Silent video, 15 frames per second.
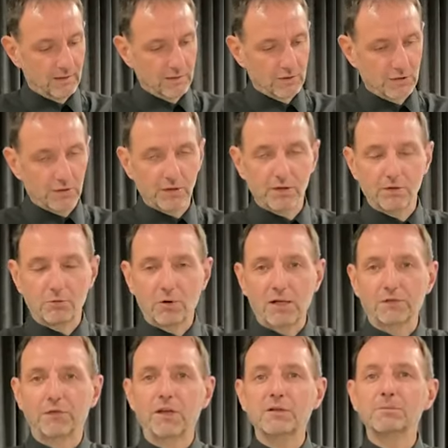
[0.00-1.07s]
Czy
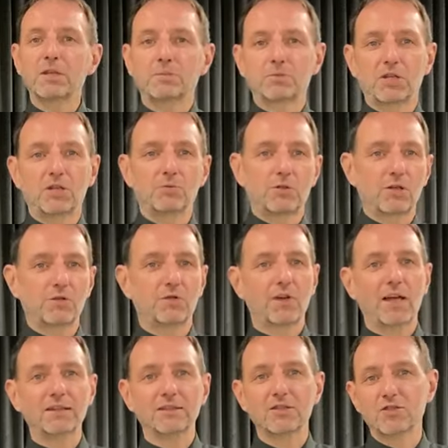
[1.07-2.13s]
łatwiej im jest przejść przez
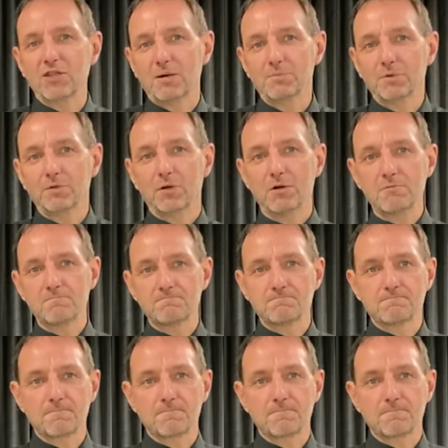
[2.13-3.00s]
świat niż nam było?